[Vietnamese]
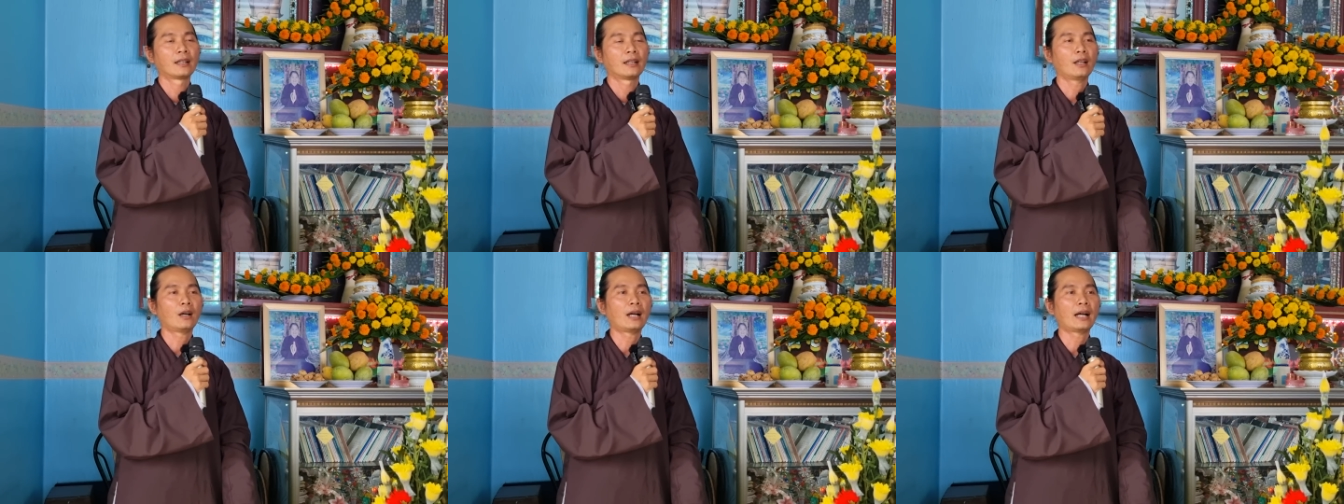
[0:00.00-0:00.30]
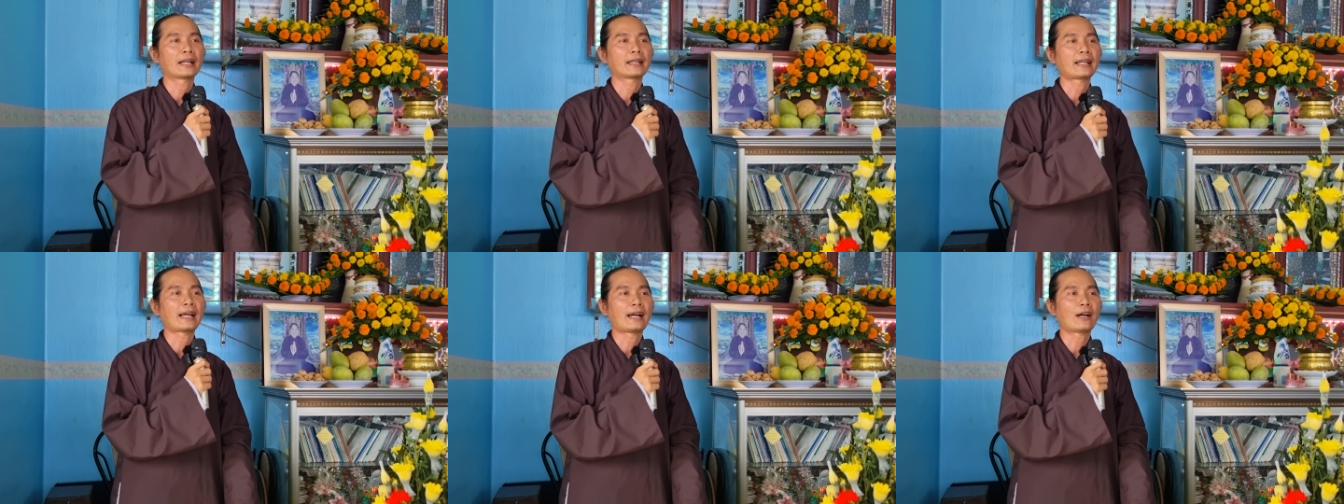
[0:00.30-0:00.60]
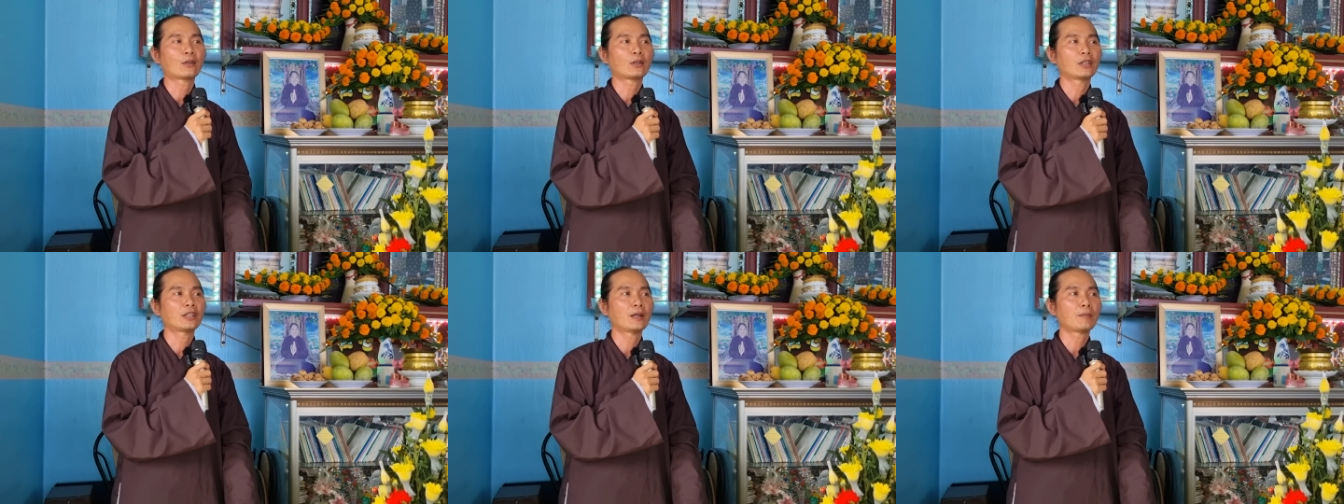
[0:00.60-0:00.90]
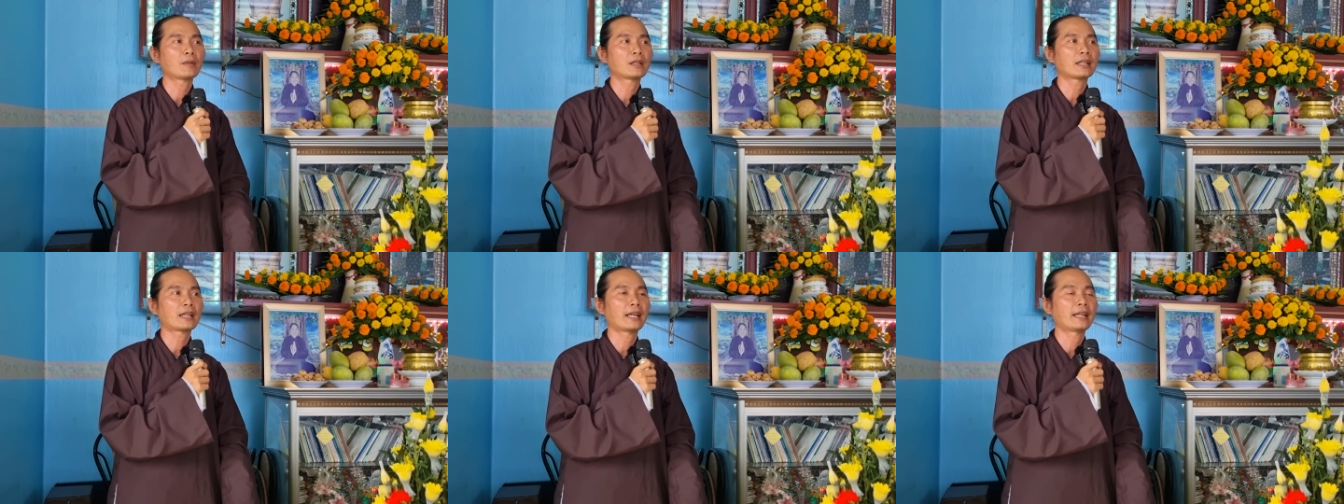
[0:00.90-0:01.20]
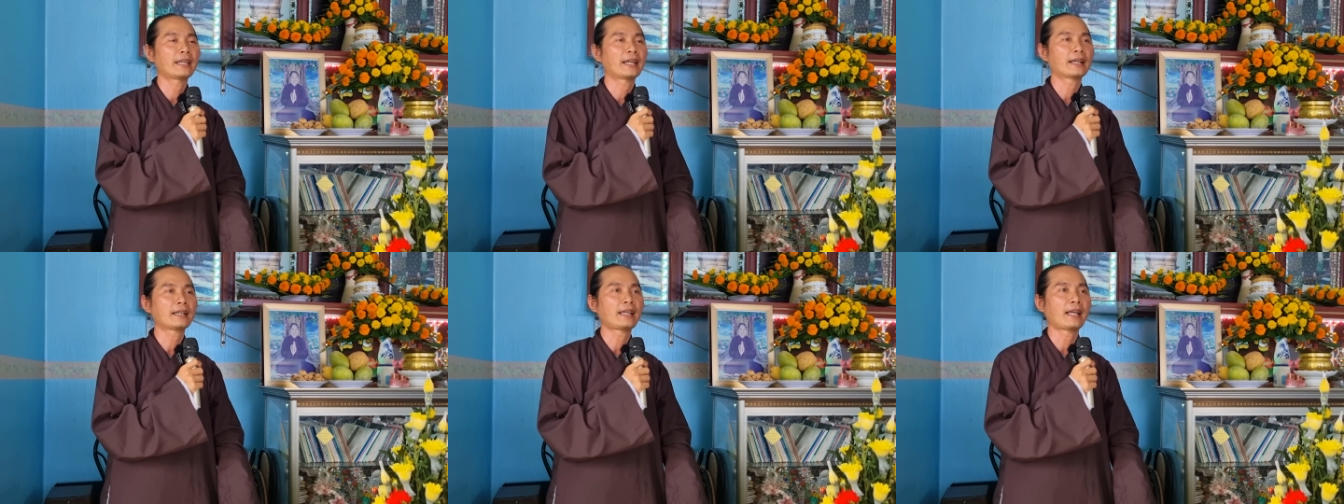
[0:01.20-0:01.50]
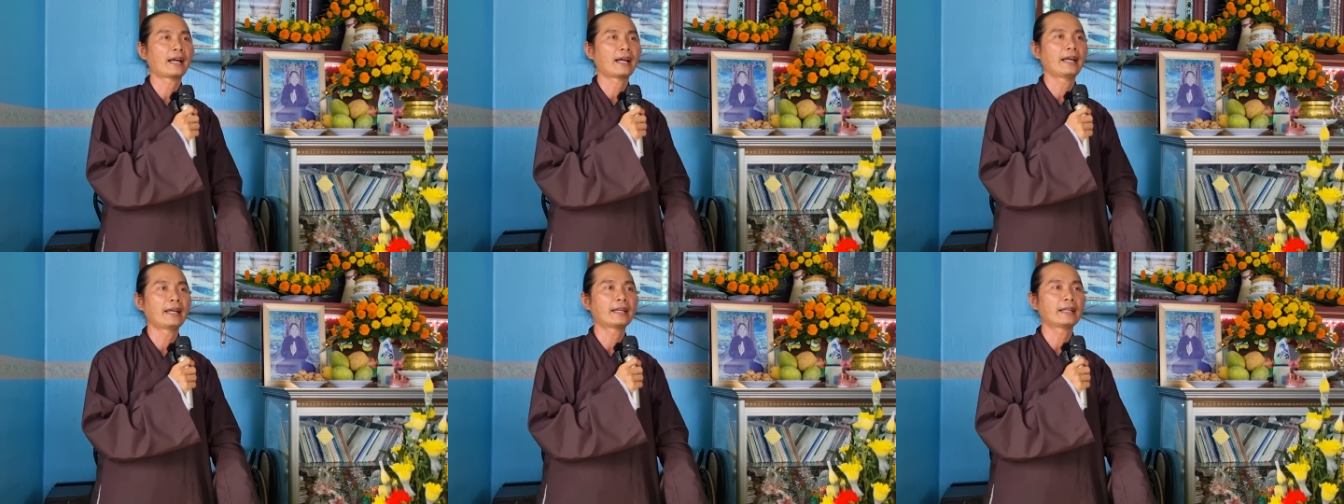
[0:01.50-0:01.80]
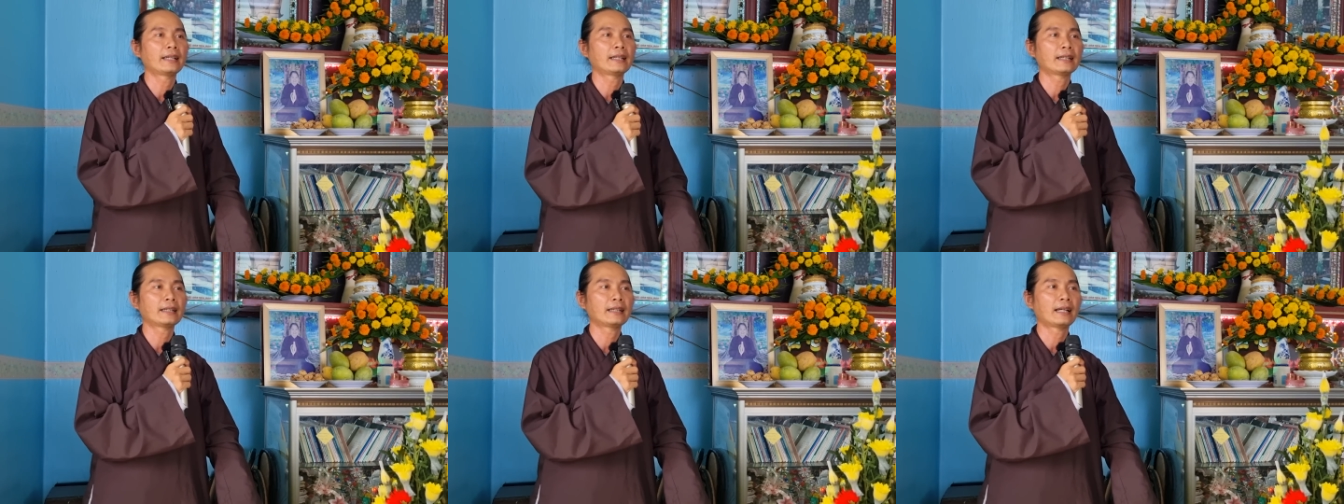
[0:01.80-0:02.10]
lo hành đạo thôi, giống như Đức Thầy dẫn giải
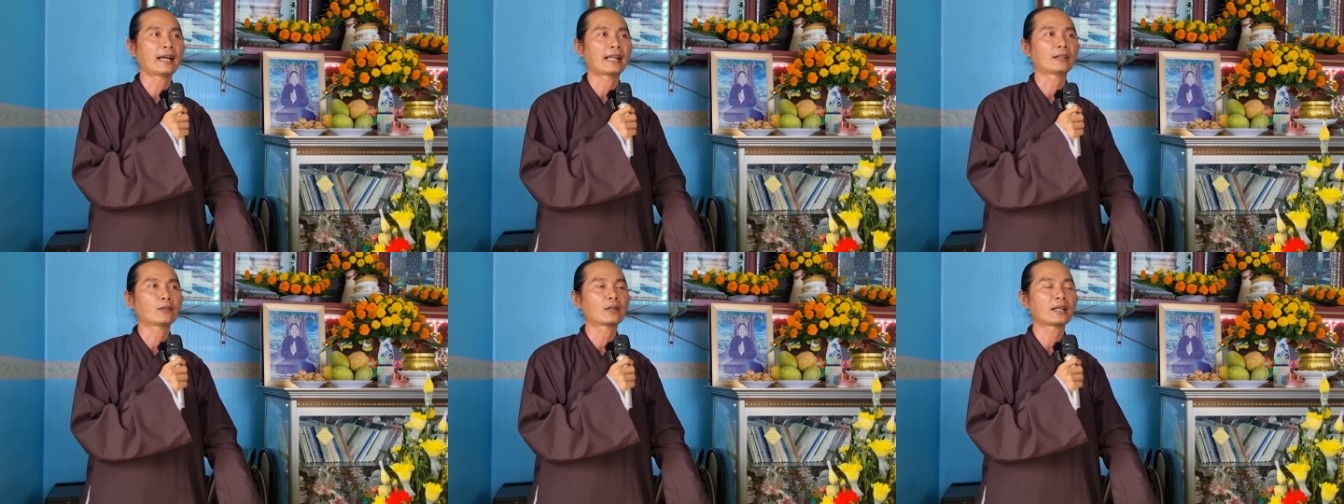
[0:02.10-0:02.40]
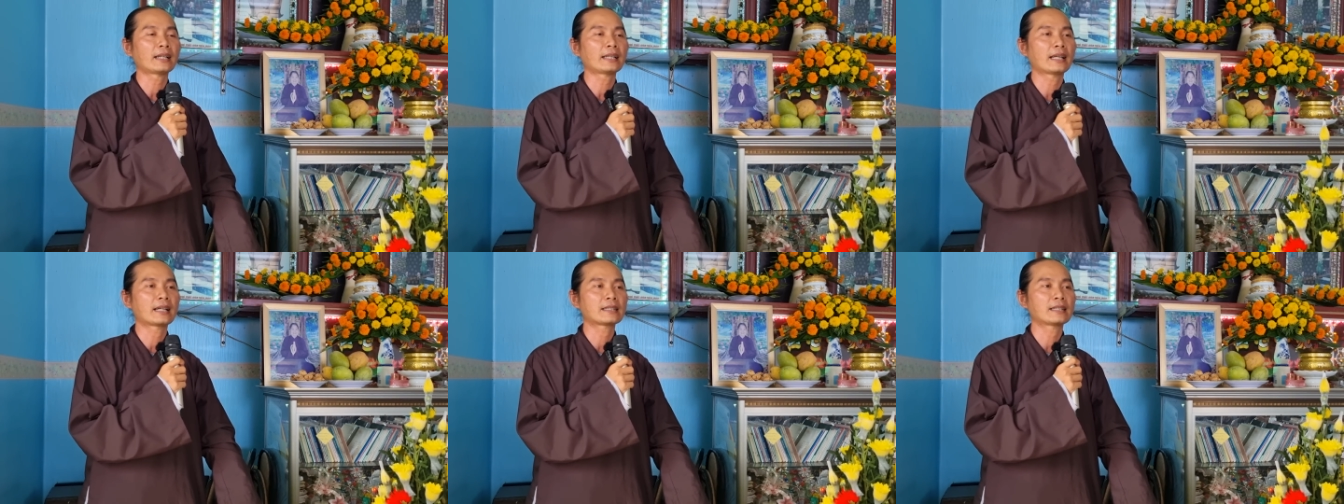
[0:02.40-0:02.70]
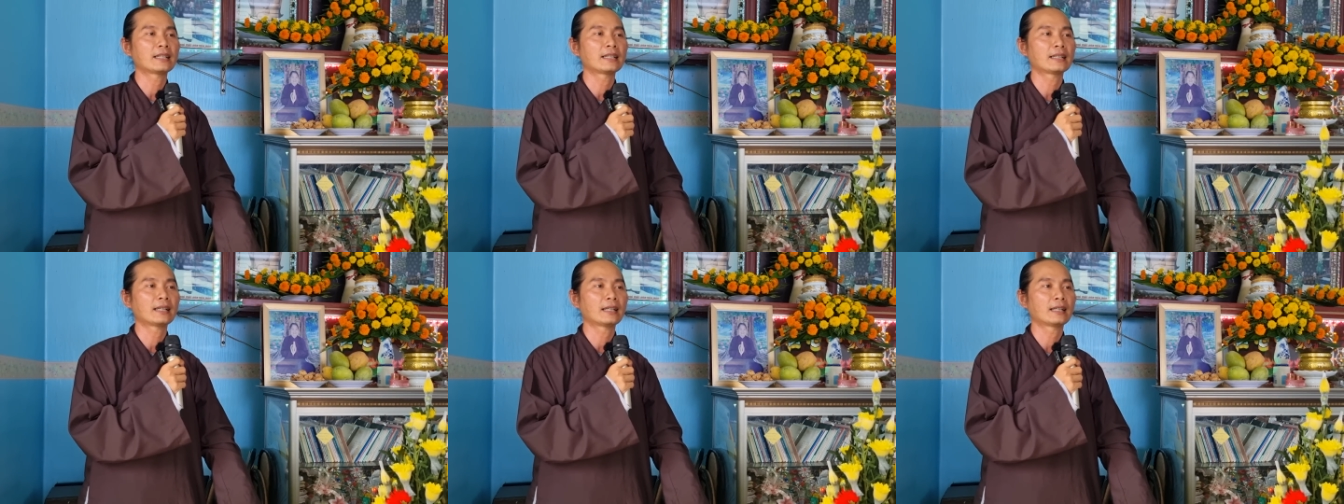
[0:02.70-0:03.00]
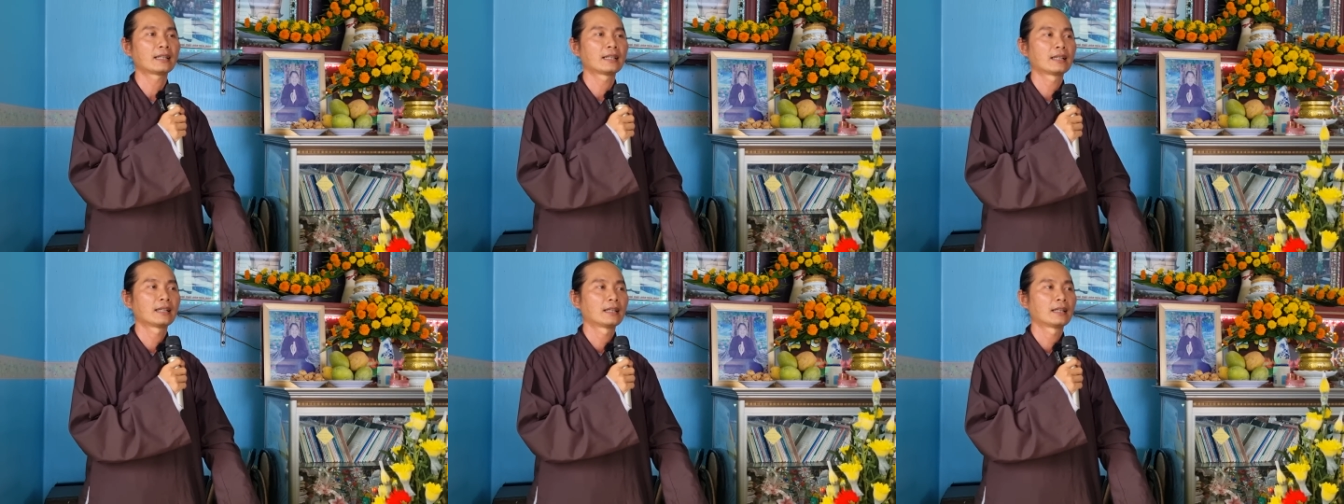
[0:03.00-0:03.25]
cái, cái hạnh của các nhà sư đó.